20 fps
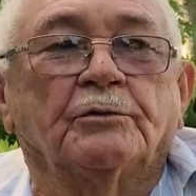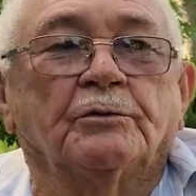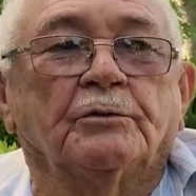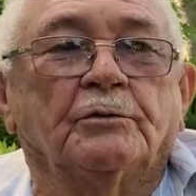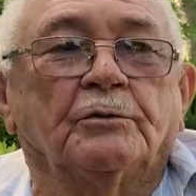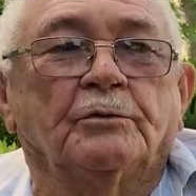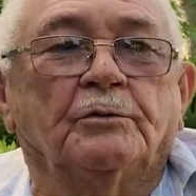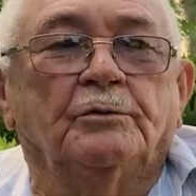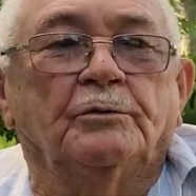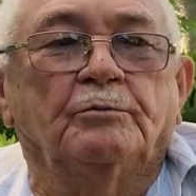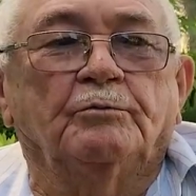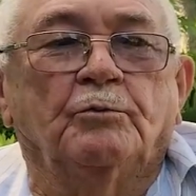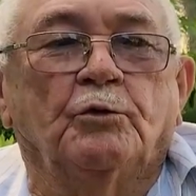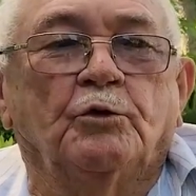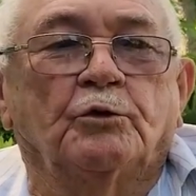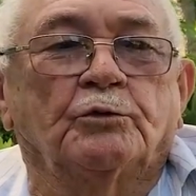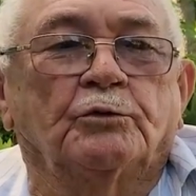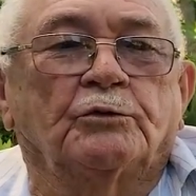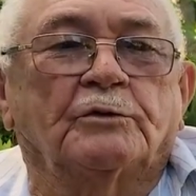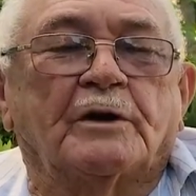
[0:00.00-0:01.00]
o
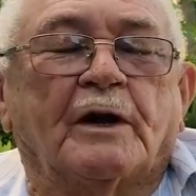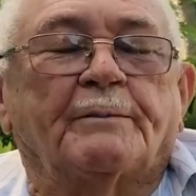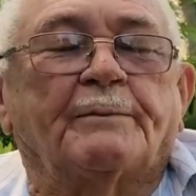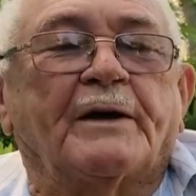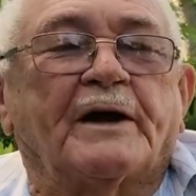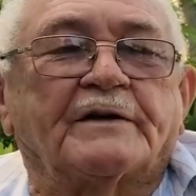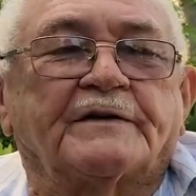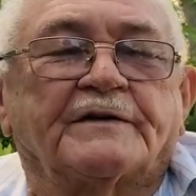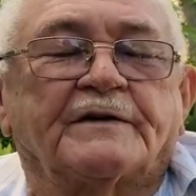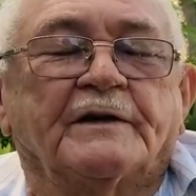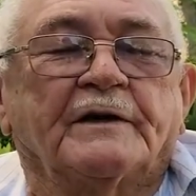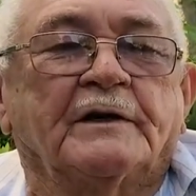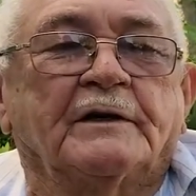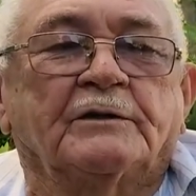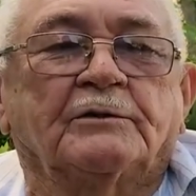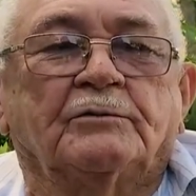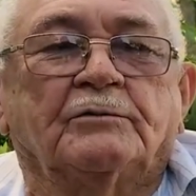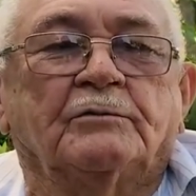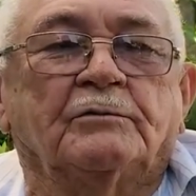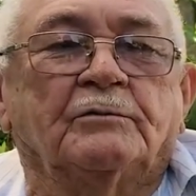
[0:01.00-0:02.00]
mundo está
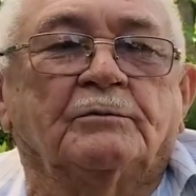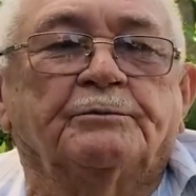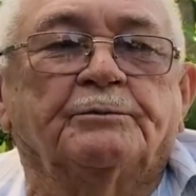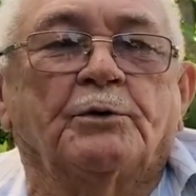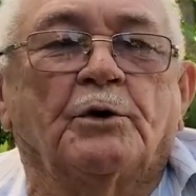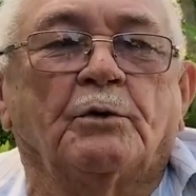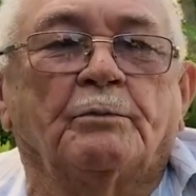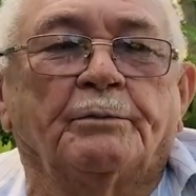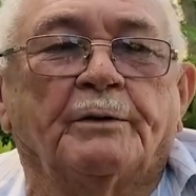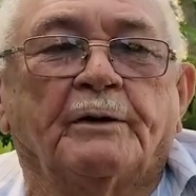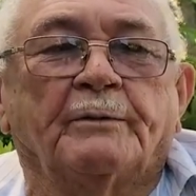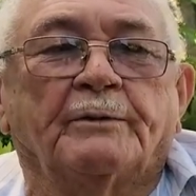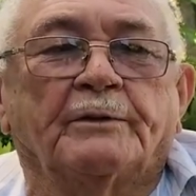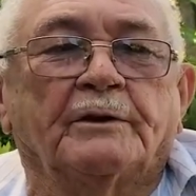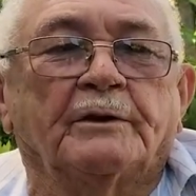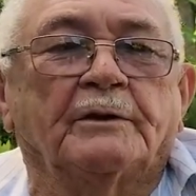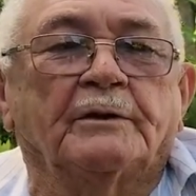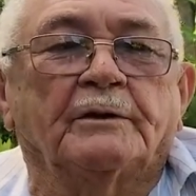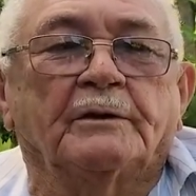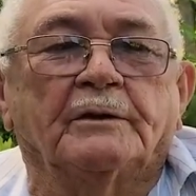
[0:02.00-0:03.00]
passando, com problema
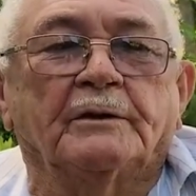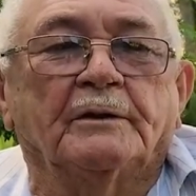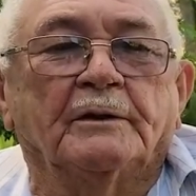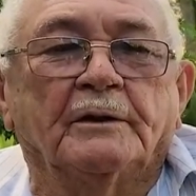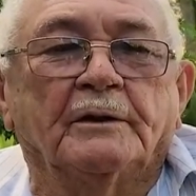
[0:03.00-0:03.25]
de